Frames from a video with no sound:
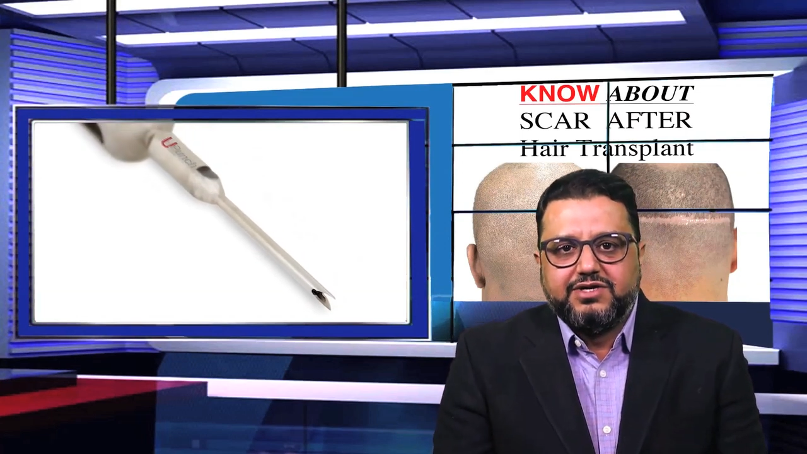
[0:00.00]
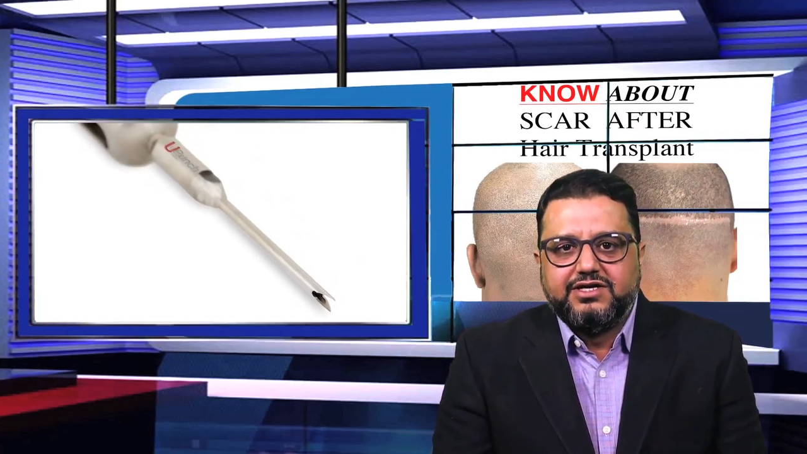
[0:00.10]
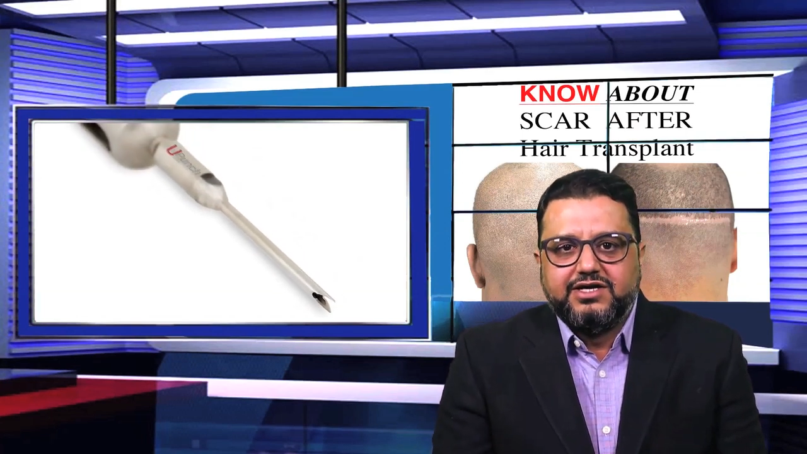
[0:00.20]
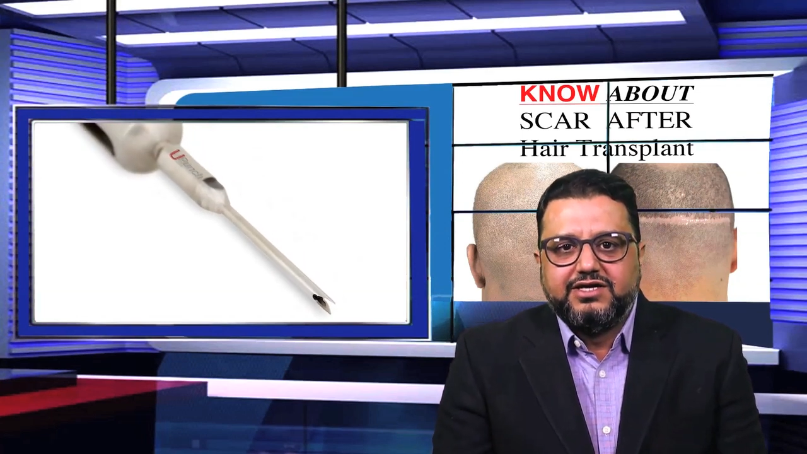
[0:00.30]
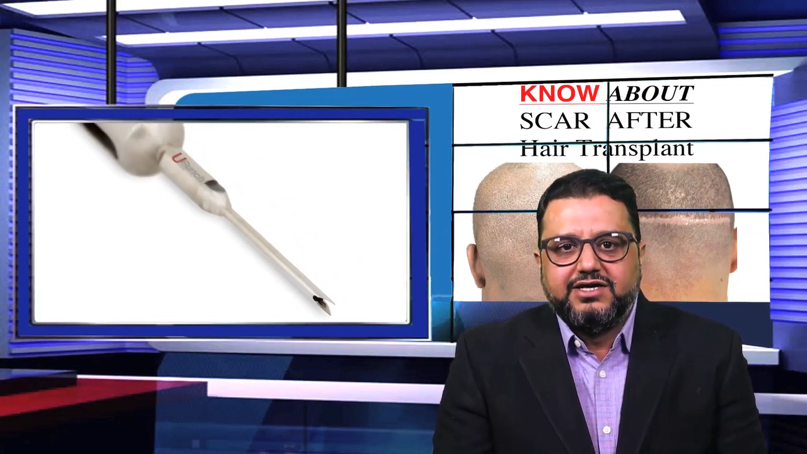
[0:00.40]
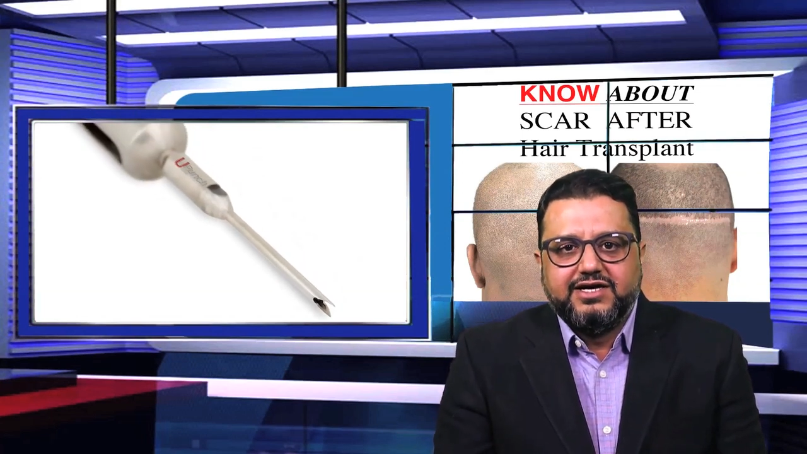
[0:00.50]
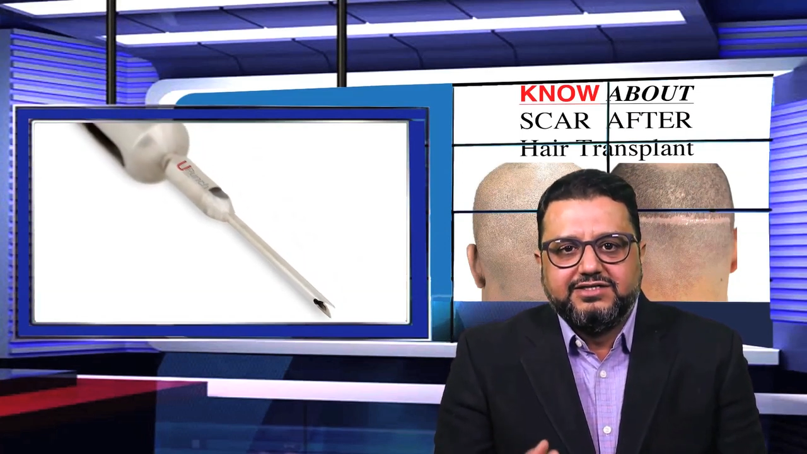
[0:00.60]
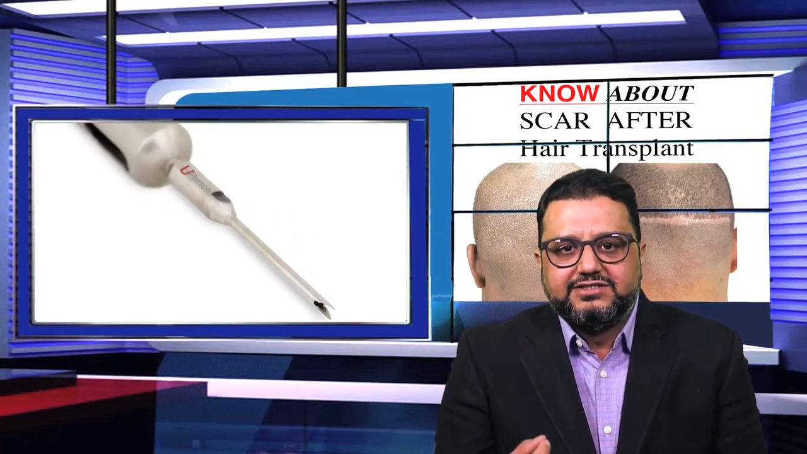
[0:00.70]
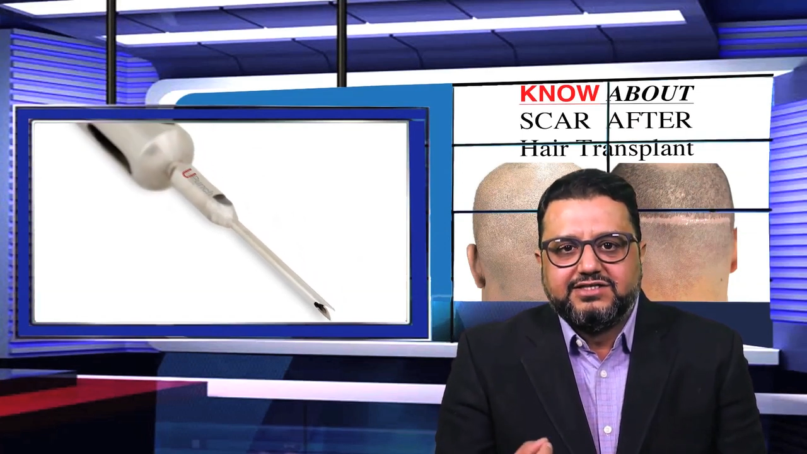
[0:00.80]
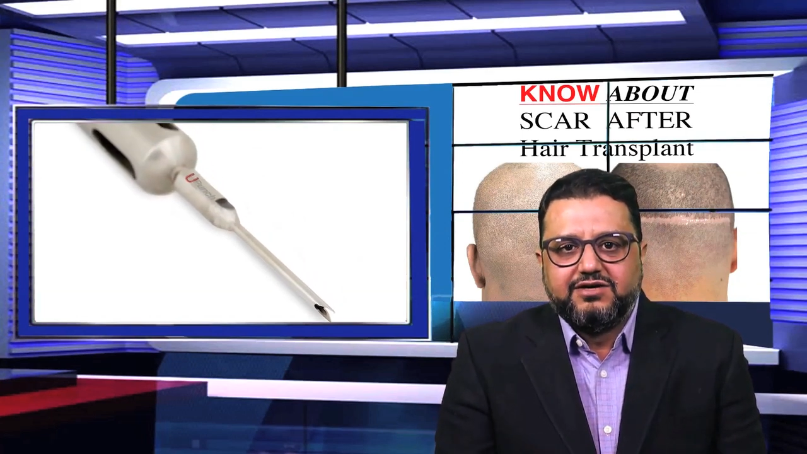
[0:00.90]
नहीं रहेंगे
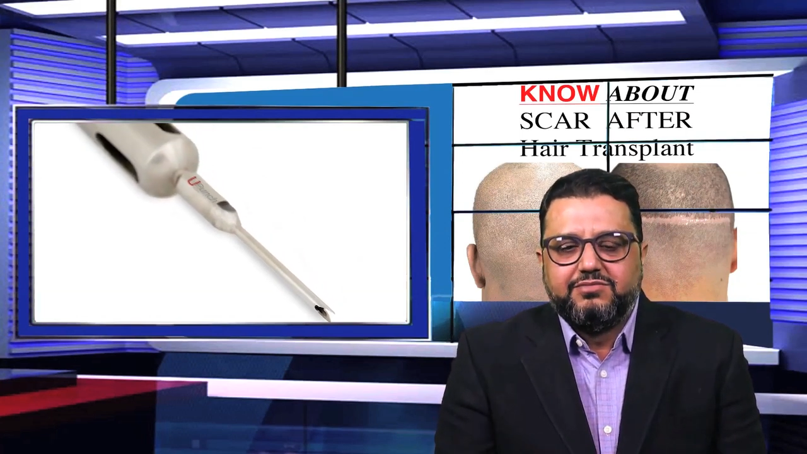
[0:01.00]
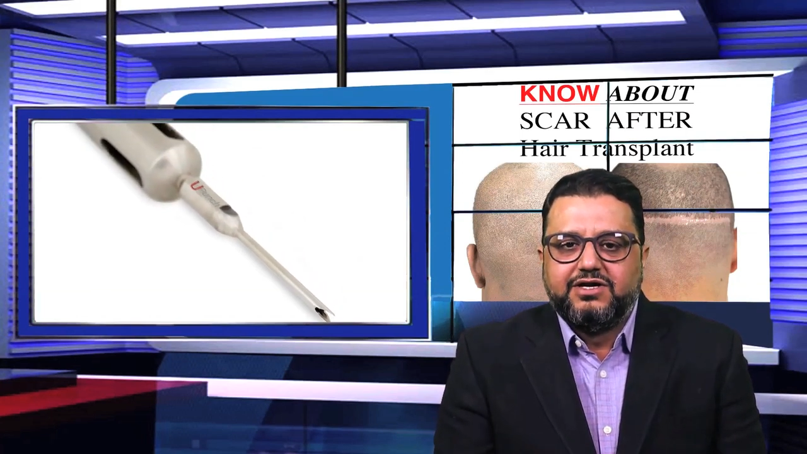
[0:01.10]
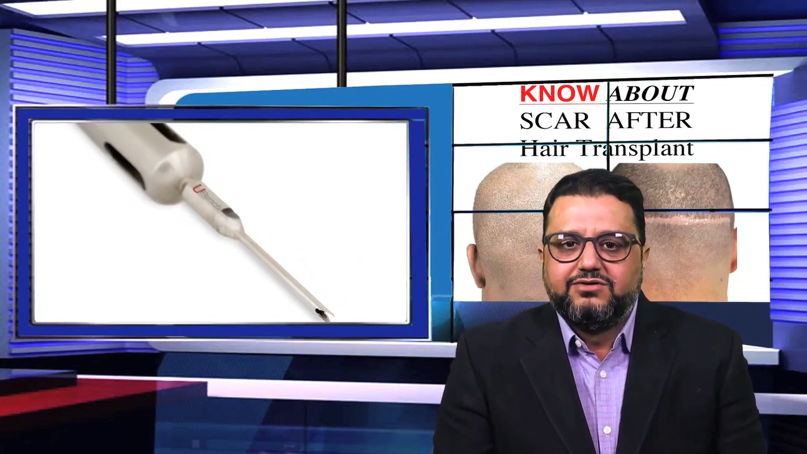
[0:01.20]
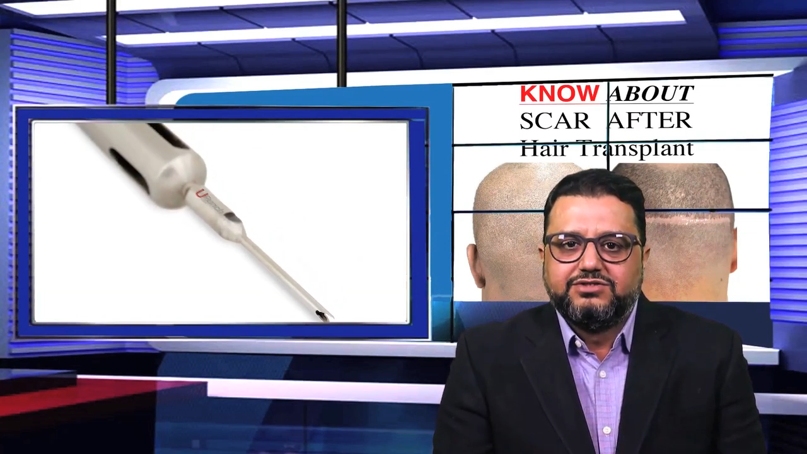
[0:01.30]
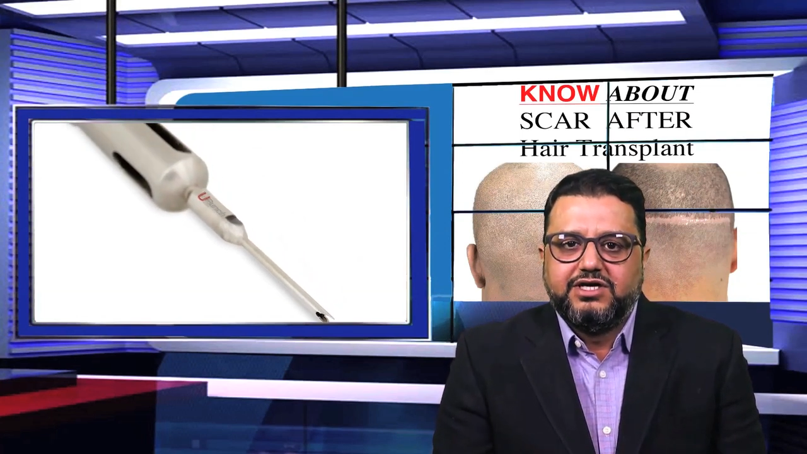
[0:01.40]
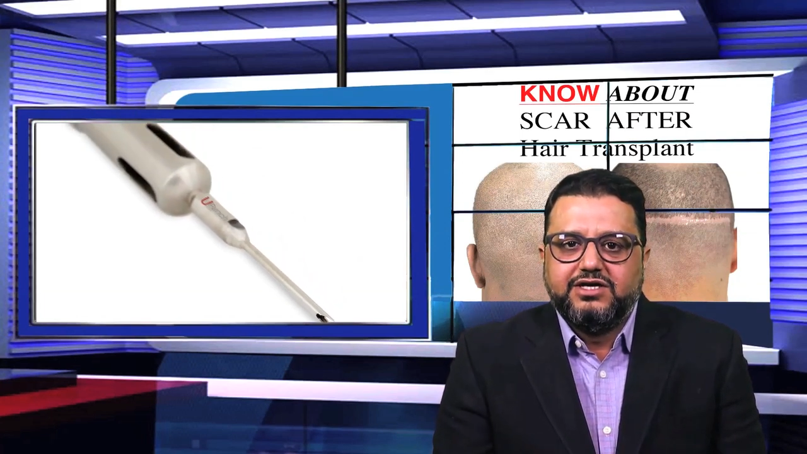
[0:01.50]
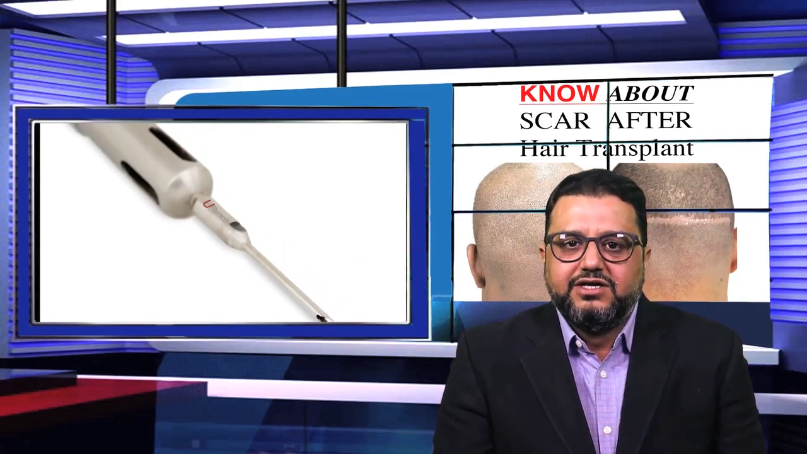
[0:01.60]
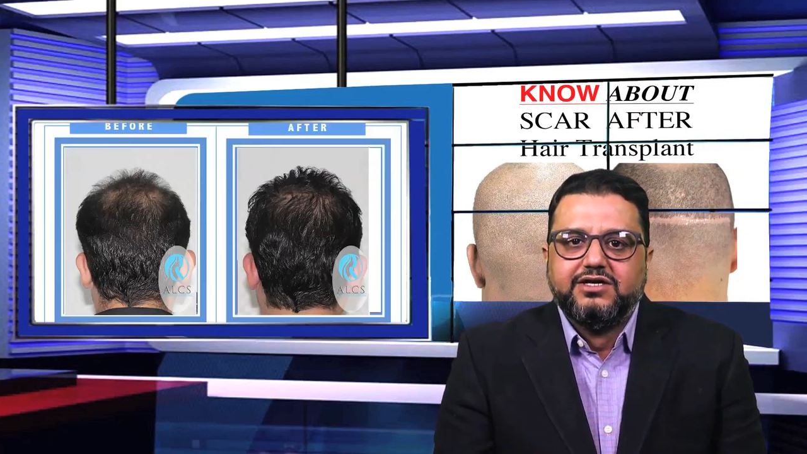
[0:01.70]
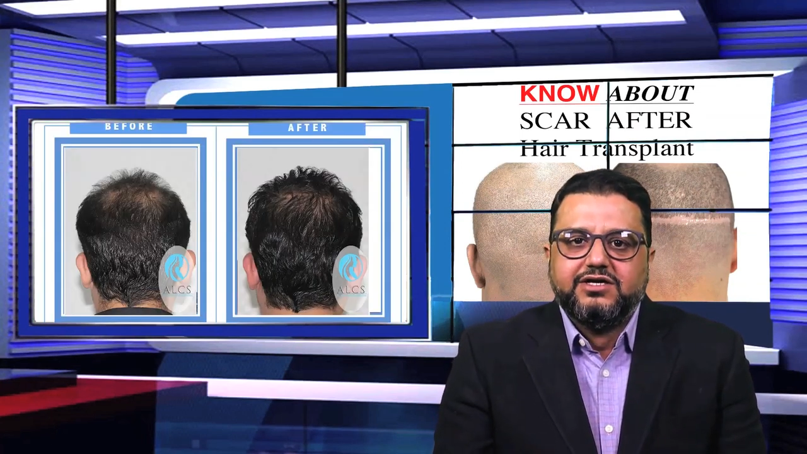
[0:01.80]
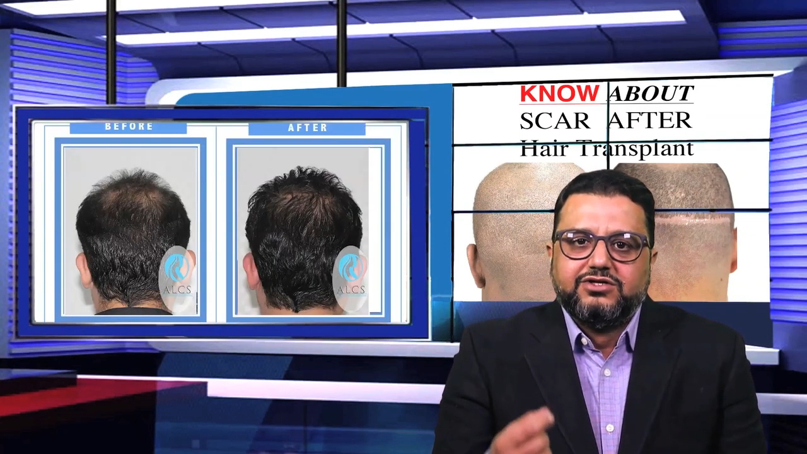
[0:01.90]
एजेस अगर ब्लंट हो जाएंगी